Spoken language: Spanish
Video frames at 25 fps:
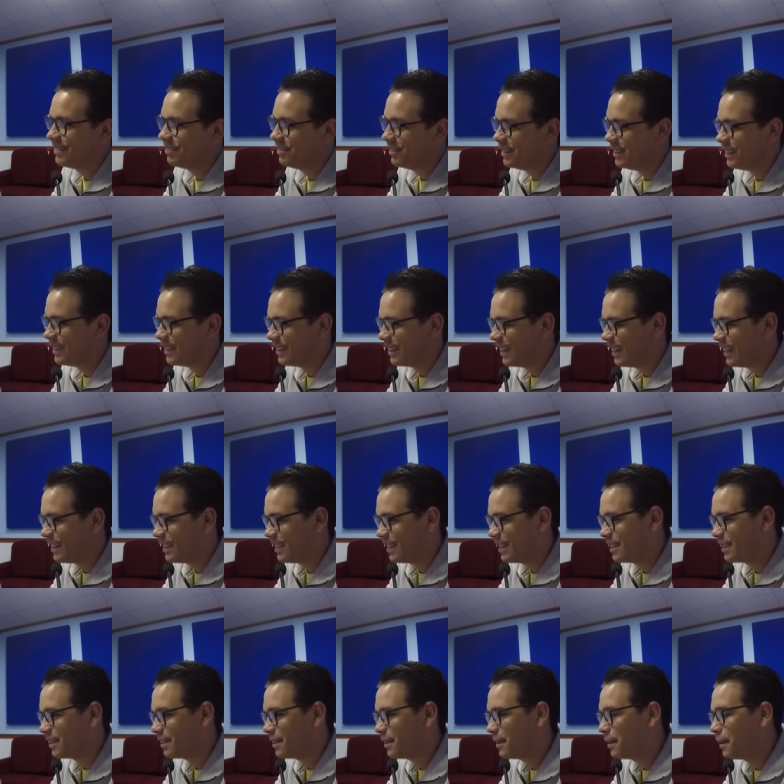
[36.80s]
Y hoy nos vienes a
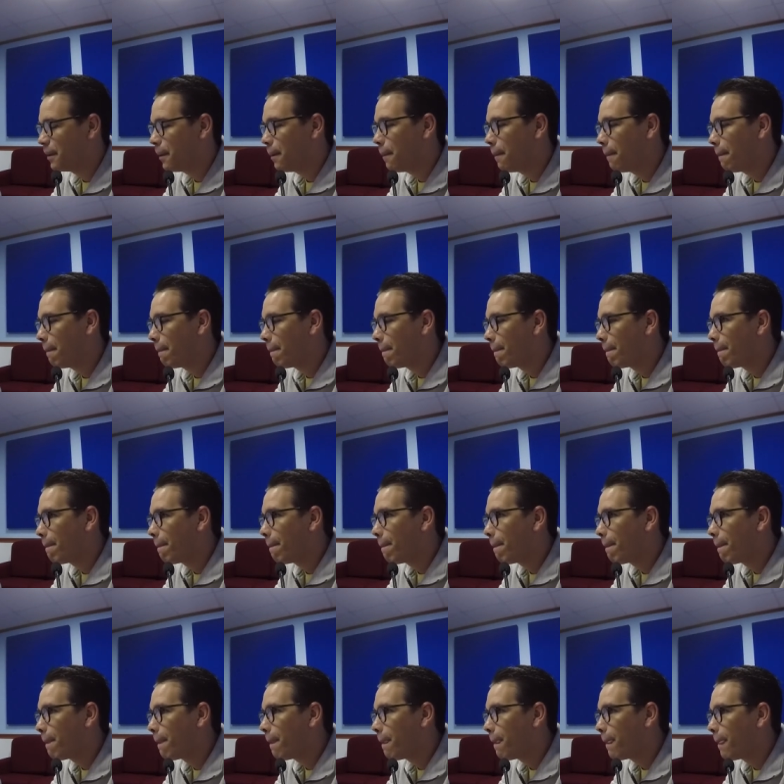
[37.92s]
hablar de que
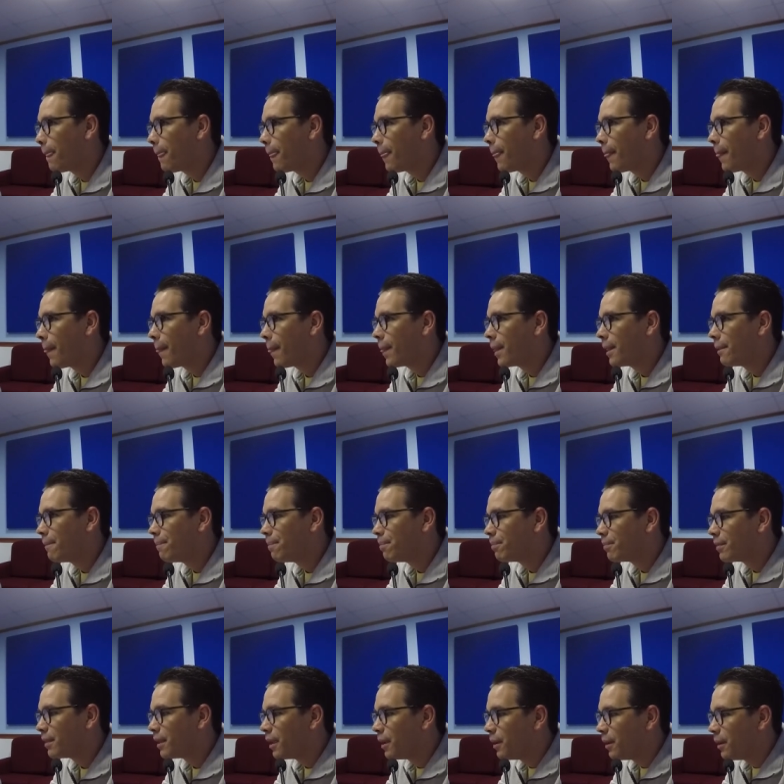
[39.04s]
Motorola está de regreso
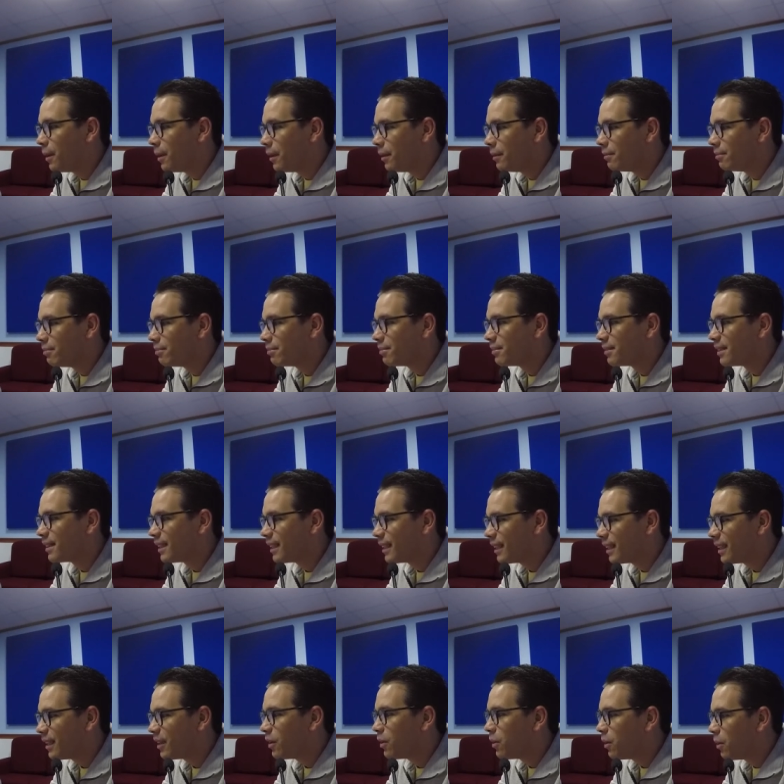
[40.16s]
con un nuevo modelo de
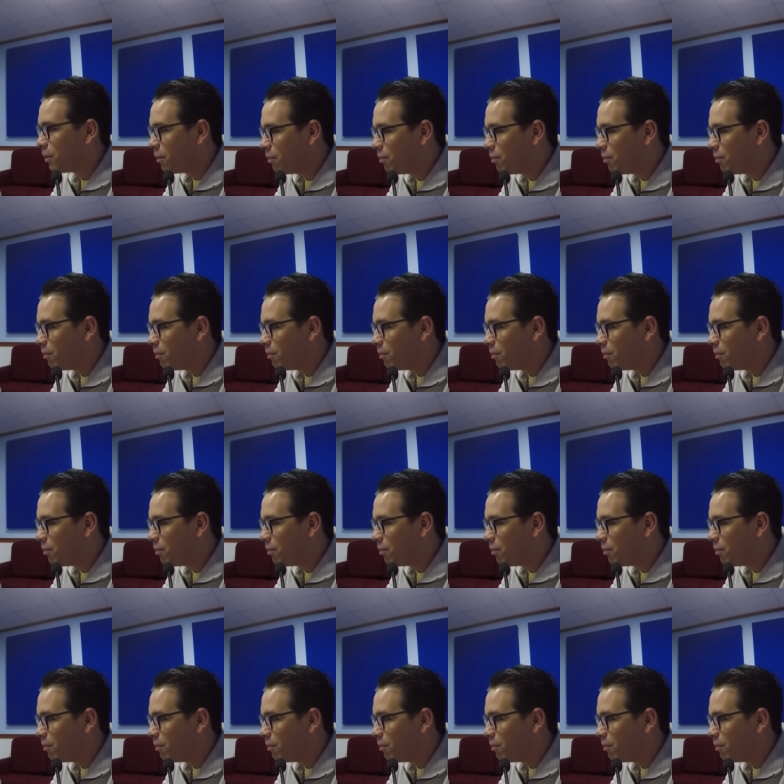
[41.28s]
celular.